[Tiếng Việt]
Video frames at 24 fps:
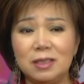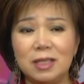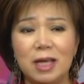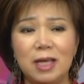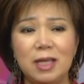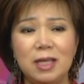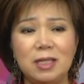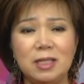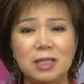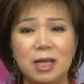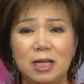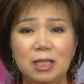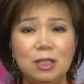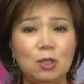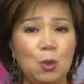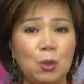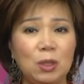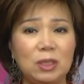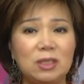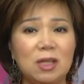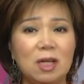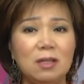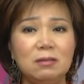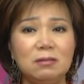cái kỹ thuật
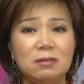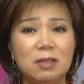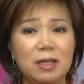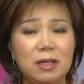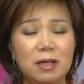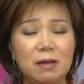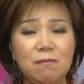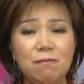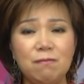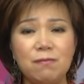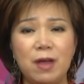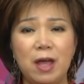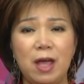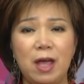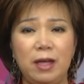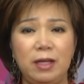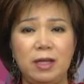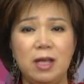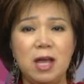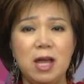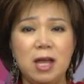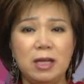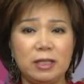tân tiến về